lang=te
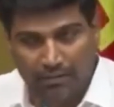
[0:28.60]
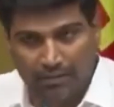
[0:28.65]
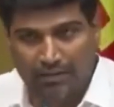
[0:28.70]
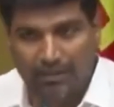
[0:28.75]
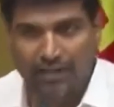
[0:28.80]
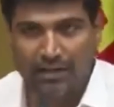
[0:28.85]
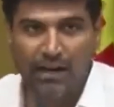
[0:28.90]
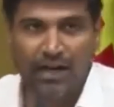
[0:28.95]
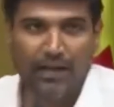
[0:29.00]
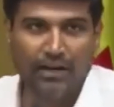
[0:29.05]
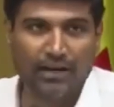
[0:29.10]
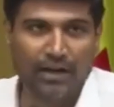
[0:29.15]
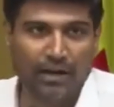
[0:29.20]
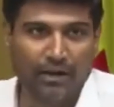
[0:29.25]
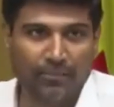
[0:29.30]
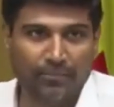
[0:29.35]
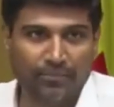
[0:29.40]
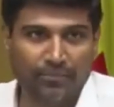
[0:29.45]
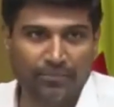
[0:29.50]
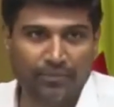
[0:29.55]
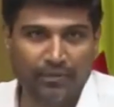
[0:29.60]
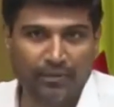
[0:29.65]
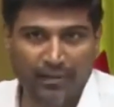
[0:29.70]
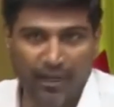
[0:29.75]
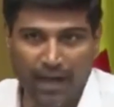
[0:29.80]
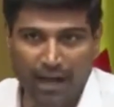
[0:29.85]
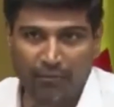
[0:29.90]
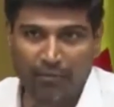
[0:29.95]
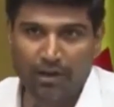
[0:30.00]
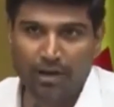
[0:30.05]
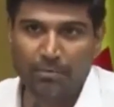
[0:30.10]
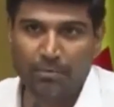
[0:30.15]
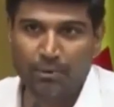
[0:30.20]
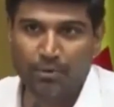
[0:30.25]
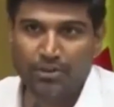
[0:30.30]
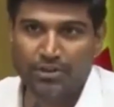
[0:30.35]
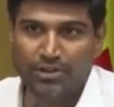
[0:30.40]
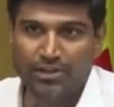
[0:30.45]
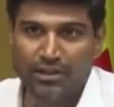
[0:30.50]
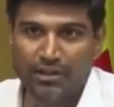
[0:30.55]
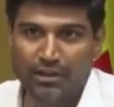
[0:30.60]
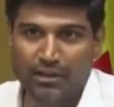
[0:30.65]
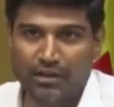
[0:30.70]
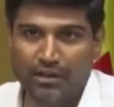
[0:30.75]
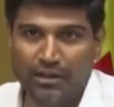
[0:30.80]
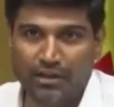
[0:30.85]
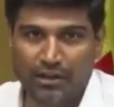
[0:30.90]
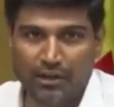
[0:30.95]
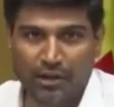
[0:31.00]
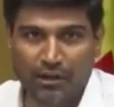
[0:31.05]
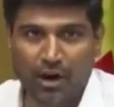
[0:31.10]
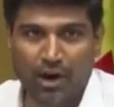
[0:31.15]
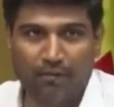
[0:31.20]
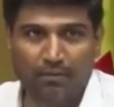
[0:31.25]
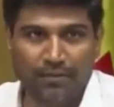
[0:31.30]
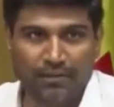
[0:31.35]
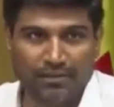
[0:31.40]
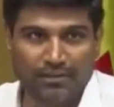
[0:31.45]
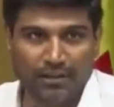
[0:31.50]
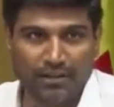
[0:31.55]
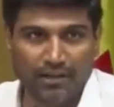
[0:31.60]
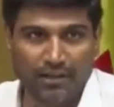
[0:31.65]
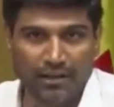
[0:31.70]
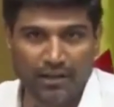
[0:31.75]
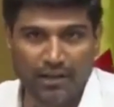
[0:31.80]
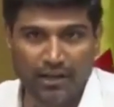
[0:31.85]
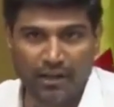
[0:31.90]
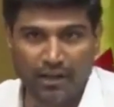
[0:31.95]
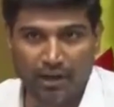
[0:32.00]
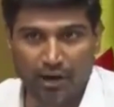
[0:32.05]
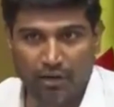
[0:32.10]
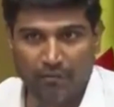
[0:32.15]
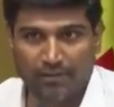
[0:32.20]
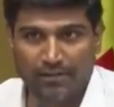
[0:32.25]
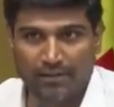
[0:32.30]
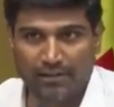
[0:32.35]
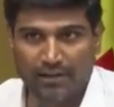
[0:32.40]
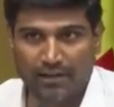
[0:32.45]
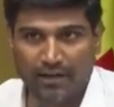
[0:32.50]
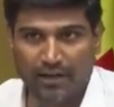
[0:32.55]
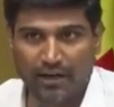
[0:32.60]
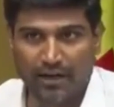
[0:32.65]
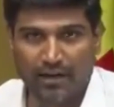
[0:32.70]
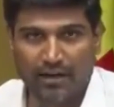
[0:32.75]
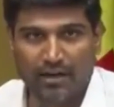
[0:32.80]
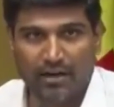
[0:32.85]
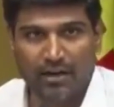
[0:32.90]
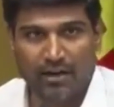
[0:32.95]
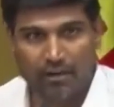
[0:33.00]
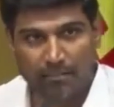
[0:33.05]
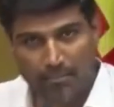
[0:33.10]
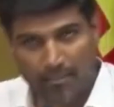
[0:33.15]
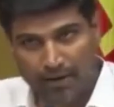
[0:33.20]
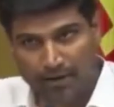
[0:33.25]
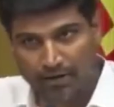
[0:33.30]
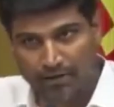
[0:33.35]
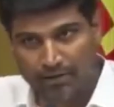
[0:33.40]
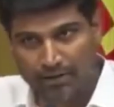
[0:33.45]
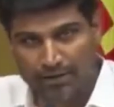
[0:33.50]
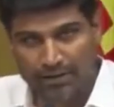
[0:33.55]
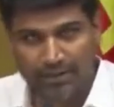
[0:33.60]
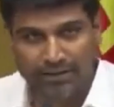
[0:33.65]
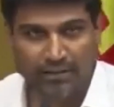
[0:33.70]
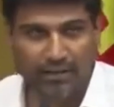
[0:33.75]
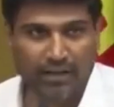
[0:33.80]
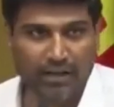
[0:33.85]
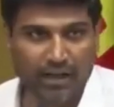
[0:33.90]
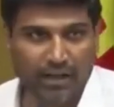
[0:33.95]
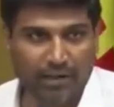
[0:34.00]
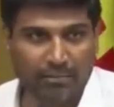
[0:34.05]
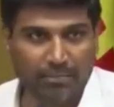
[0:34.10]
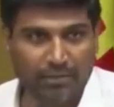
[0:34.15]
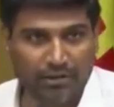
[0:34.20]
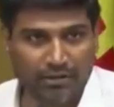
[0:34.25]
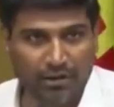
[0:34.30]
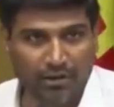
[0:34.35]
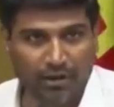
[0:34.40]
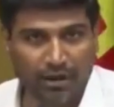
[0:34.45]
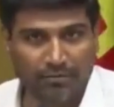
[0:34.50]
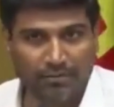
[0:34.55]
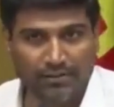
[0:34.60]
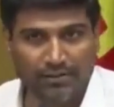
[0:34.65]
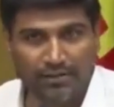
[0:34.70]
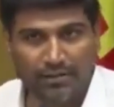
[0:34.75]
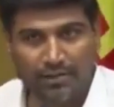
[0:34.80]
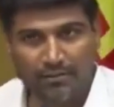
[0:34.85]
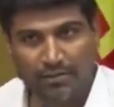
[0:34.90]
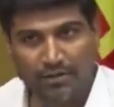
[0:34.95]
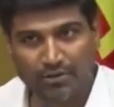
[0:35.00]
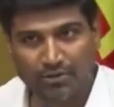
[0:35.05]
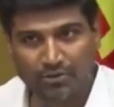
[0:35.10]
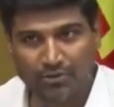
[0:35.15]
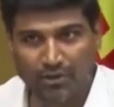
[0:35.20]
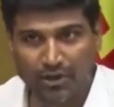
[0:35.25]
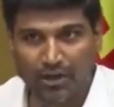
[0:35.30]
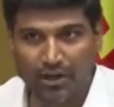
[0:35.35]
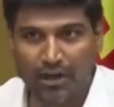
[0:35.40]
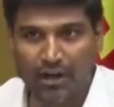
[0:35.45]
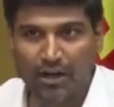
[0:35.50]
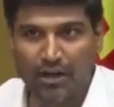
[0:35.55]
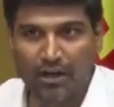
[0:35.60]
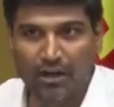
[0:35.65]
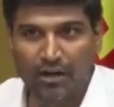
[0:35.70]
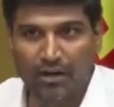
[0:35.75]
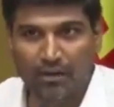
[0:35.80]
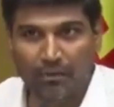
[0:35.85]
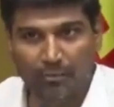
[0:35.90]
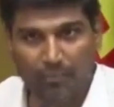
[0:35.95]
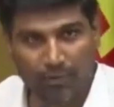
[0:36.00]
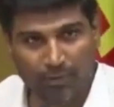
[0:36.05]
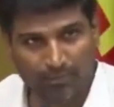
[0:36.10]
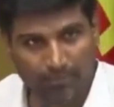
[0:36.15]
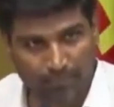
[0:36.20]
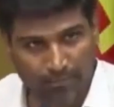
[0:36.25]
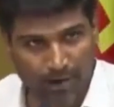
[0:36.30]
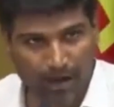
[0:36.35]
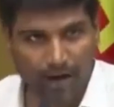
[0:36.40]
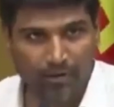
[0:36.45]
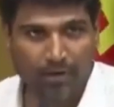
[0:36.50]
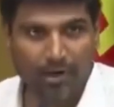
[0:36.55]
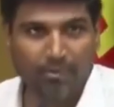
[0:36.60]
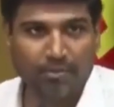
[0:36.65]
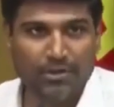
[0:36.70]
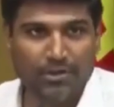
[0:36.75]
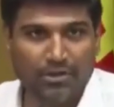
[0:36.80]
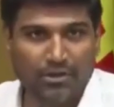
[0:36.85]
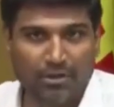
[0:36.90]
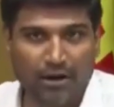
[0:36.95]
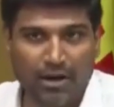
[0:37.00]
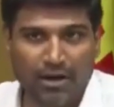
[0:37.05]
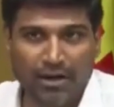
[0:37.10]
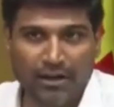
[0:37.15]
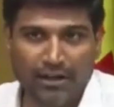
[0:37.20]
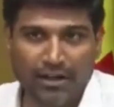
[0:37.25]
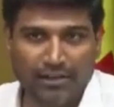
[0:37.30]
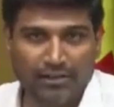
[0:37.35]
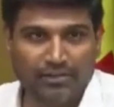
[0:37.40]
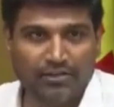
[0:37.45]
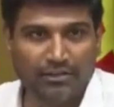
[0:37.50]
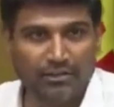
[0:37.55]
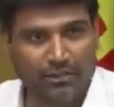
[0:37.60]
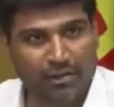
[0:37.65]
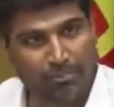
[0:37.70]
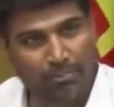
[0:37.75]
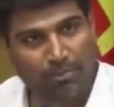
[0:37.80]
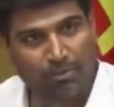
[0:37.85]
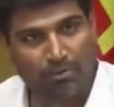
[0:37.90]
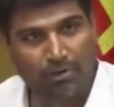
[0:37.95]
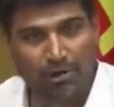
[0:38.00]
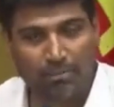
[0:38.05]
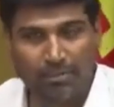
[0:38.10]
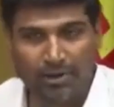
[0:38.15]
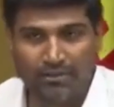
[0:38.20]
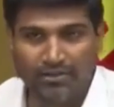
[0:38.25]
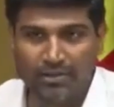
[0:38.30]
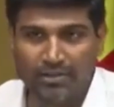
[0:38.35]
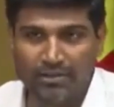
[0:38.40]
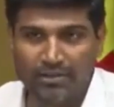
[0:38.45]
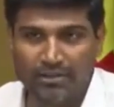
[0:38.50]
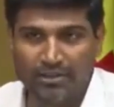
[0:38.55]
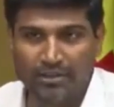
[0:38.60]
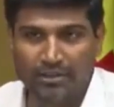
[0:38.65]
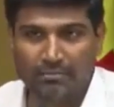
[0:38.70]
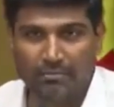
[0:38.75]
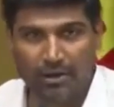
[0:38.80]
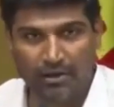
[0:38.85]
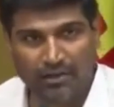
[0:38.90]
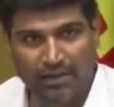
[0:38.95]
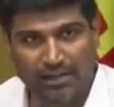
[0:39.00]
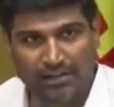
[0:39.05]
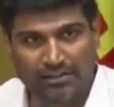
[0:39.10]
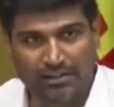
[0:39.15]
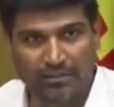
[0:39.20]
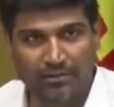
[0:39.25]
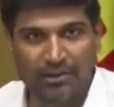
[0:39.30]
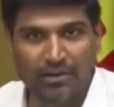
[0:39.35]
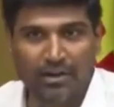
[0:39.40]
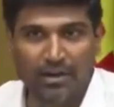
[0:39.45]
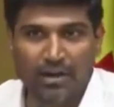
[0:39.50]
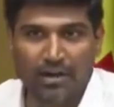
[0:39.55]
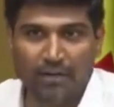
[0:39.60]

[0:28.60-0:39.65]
ఏ విధంగా అయినా నా వైపు నుంచి ఈ ఆఫీసర్ని ఏ ఆఫీసర్నైనా పైనుంచి కింద దాకా ప్రతి ఆఫీసర్ని మీరు క్షుణ్ణంగా మా వైపు నుంచి కాల్ డేటా ఇస్తాం తప్పకుండా పరిశీలించండి మేము కలిసిన